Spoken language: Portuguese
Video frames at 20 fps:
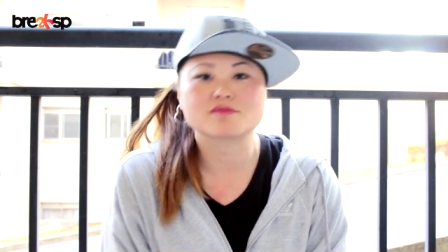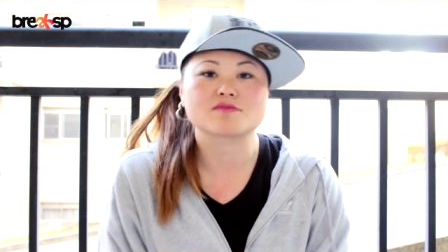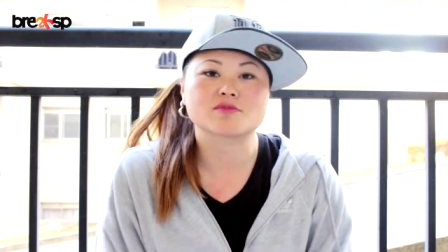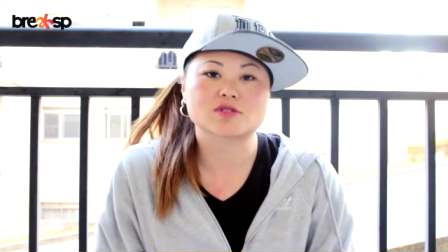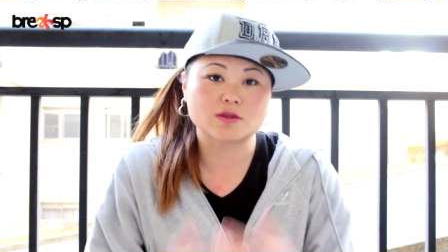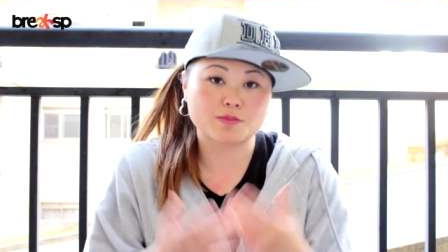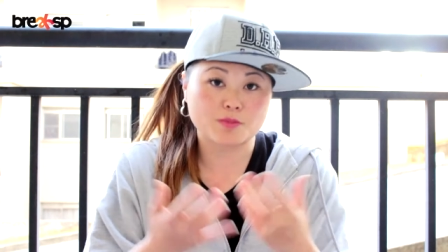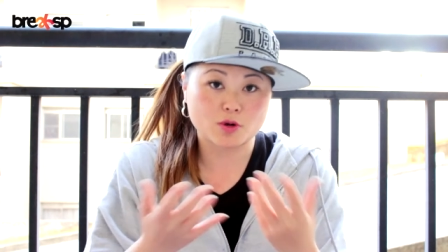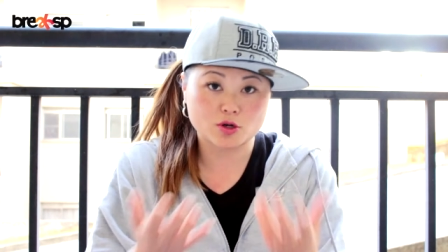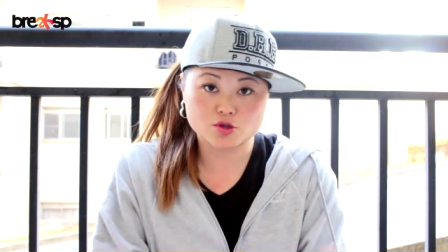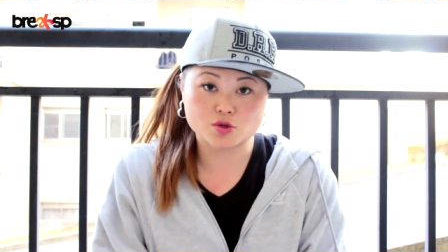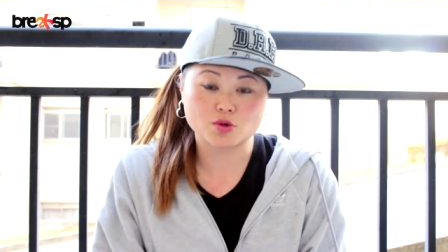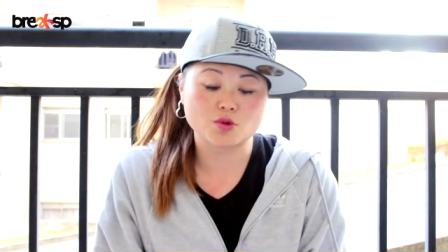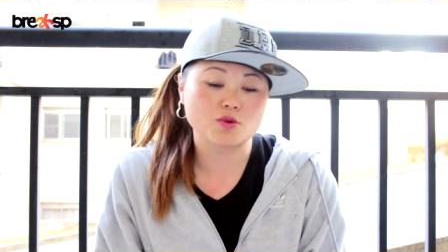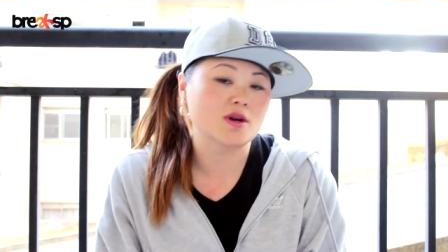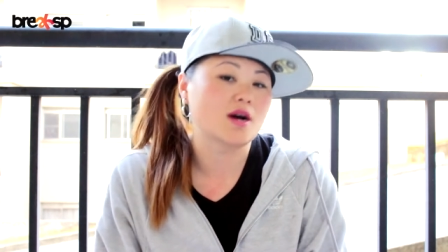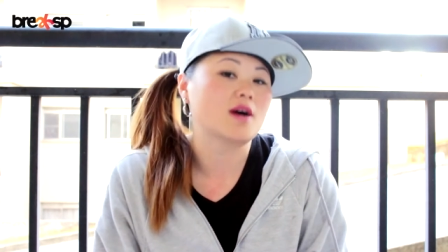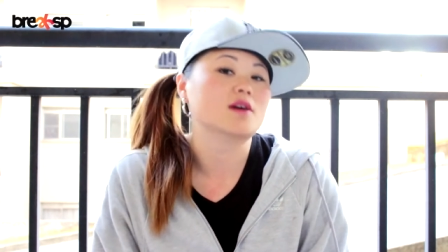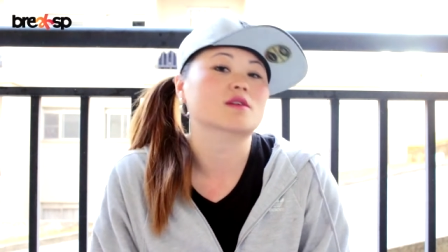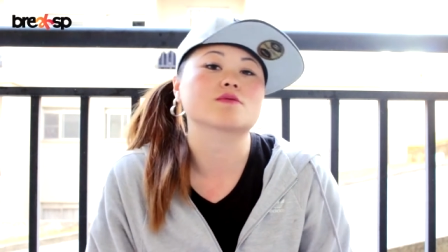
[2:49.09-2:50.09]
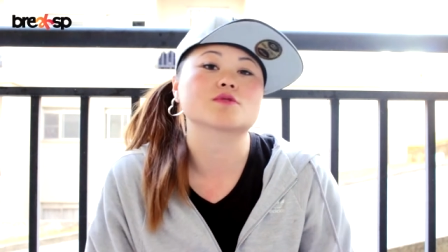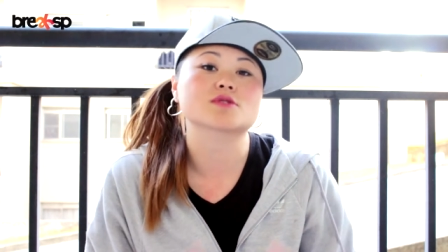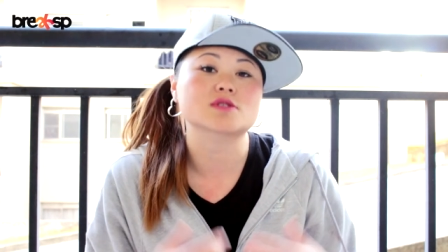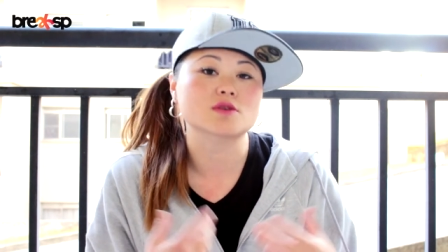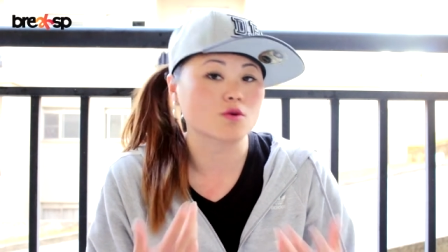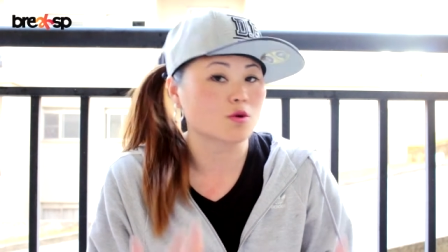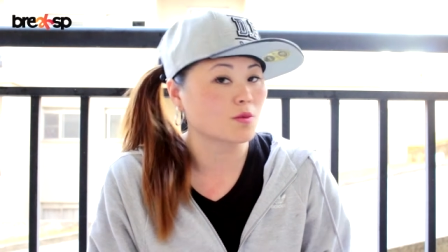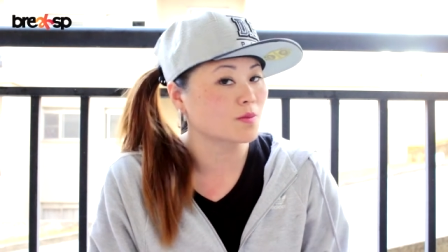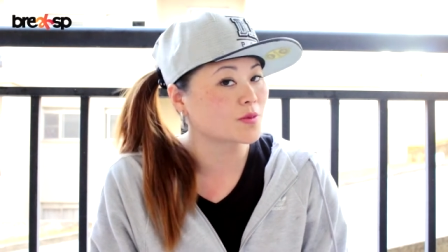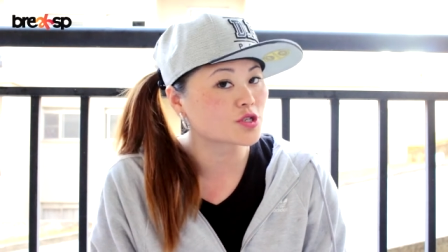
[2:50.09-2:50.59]
Você pode colocar que você
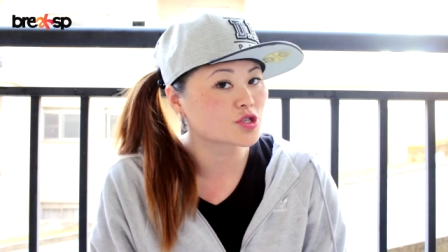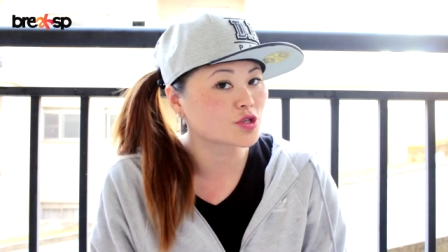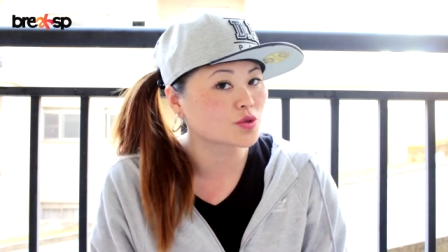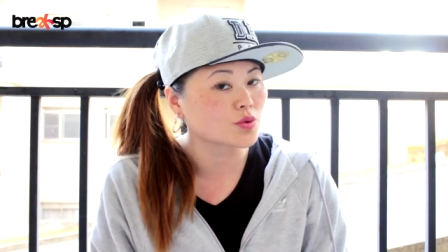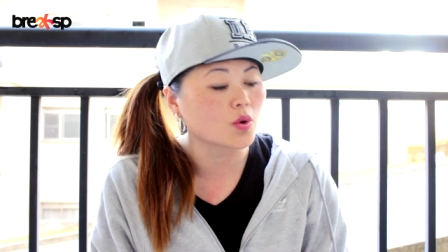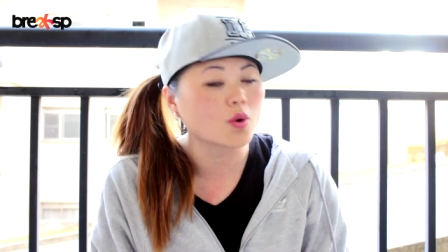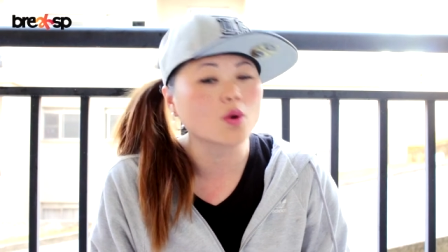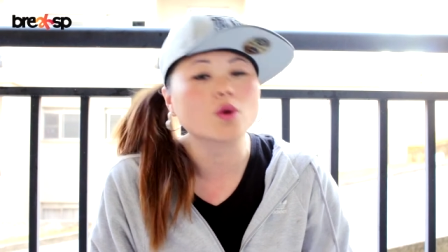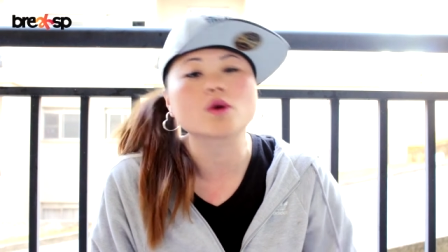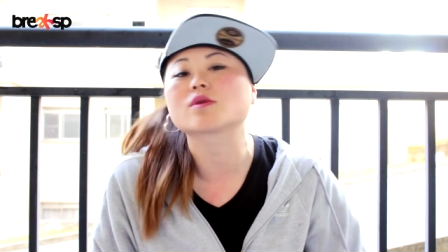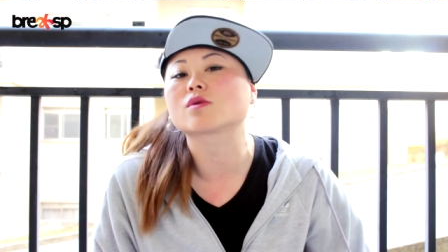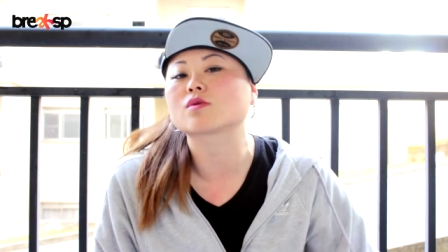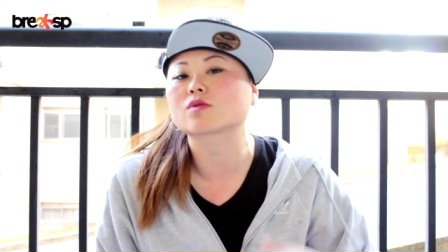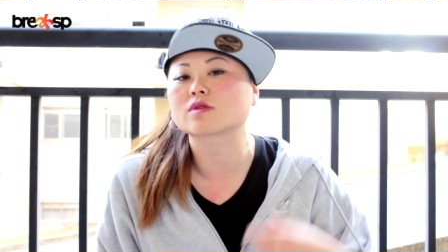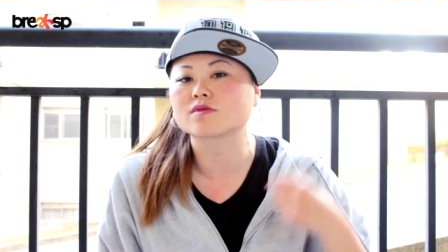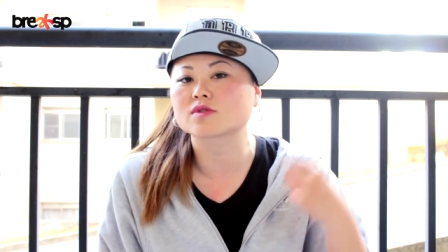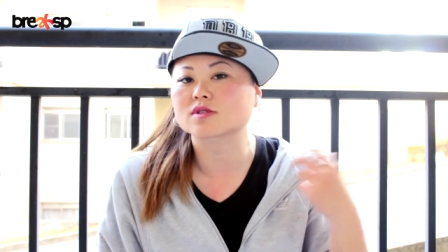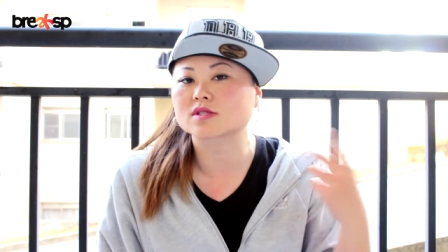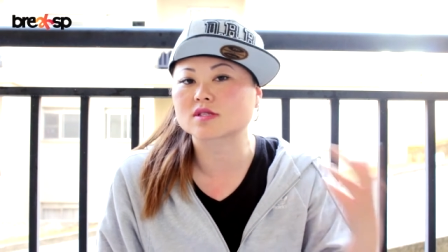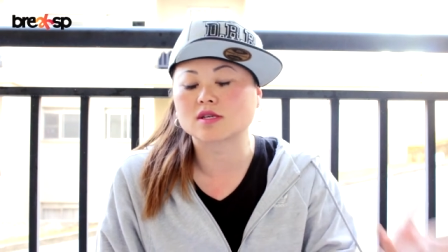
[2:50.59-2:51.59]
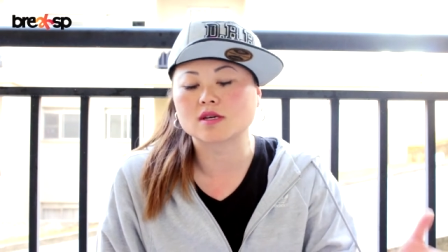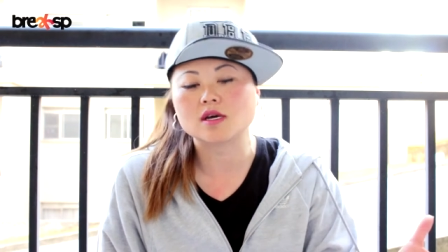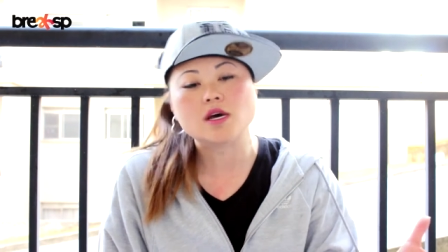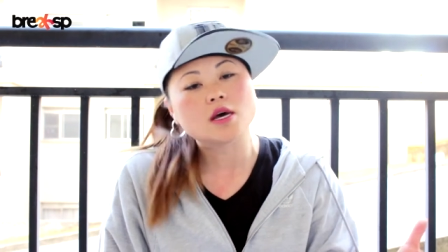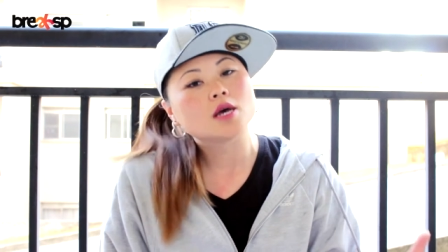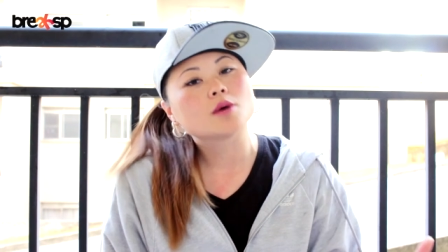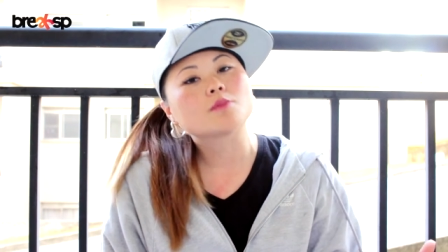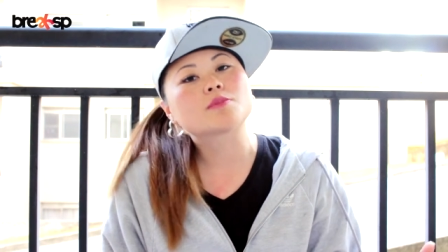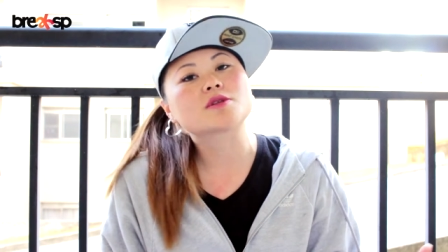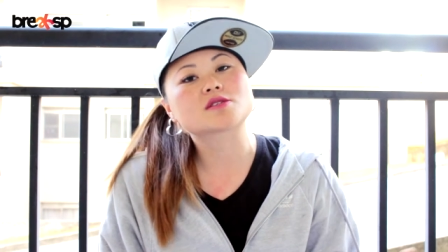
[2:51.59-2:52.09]
é um competidor ou que você
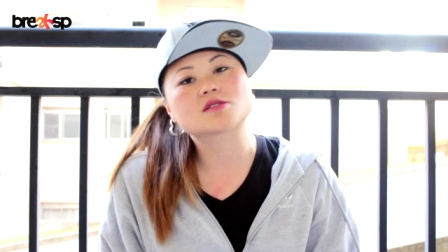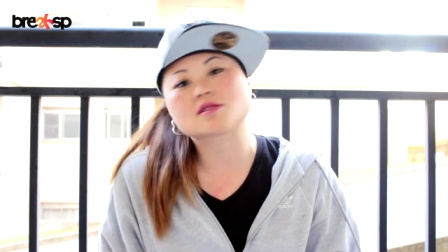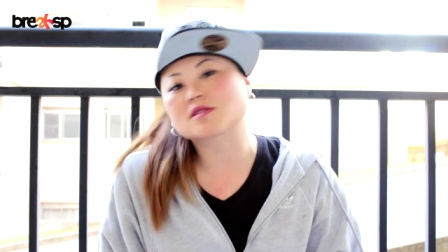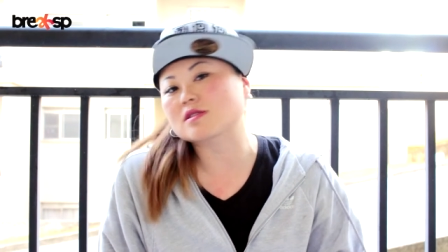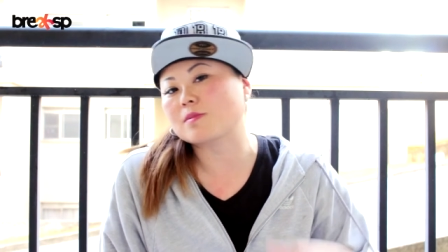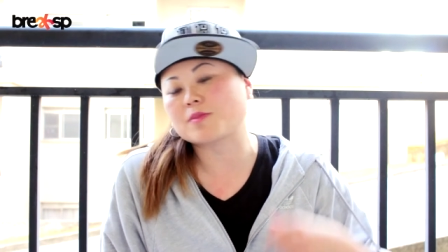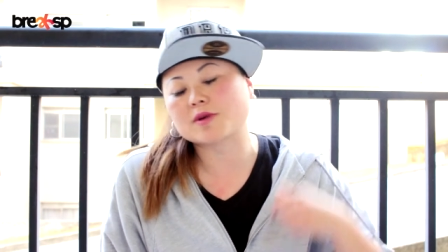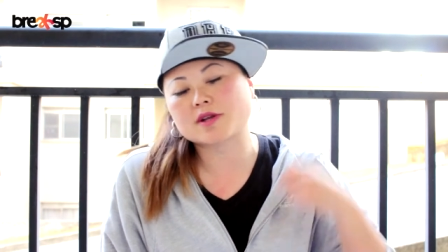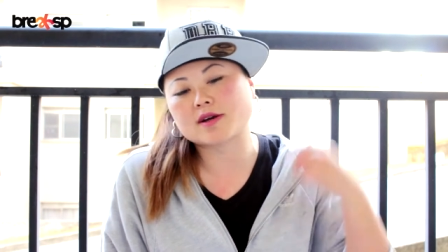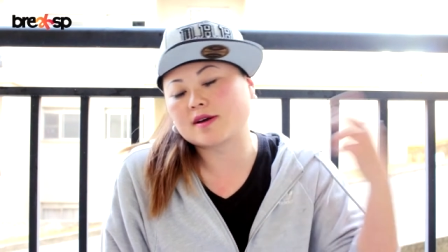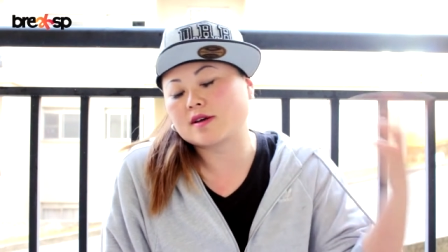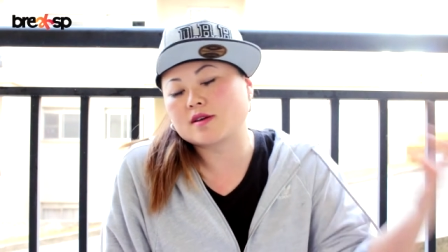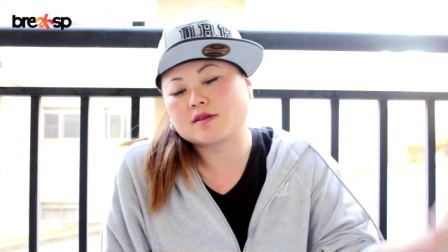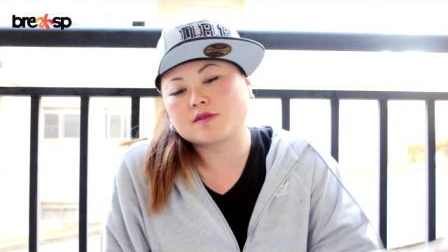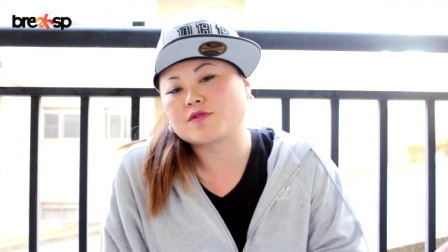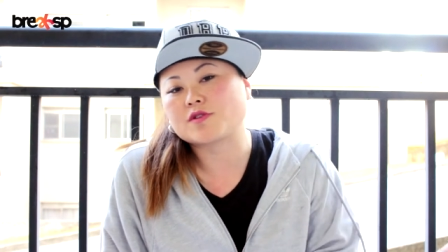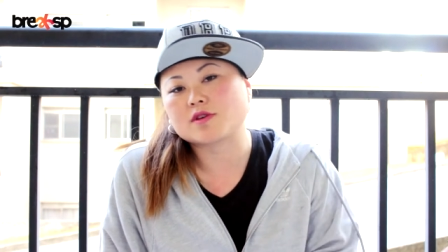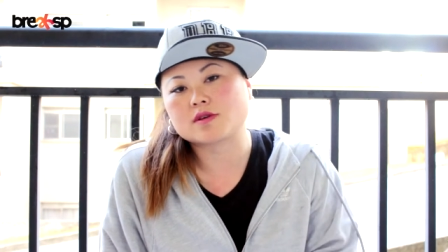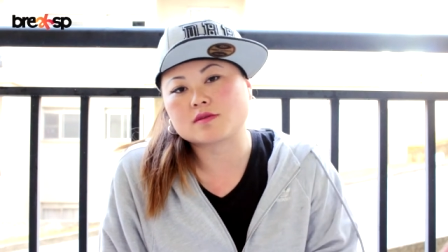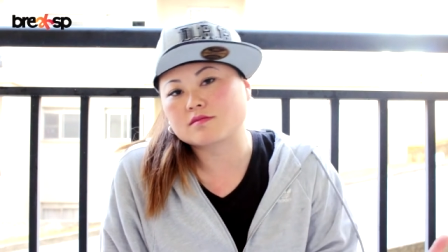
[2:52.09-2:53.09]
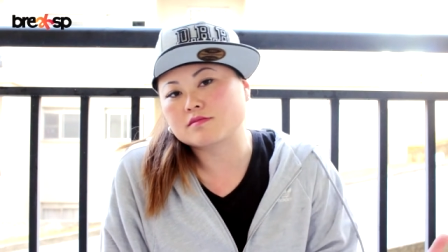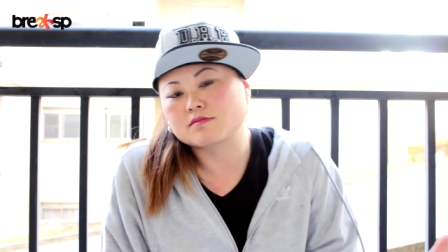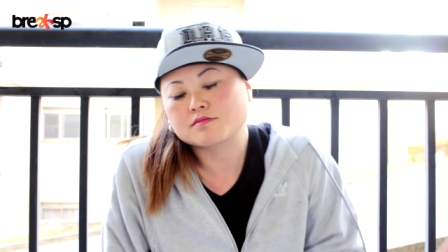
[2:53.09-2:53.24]
precisa para, enfim,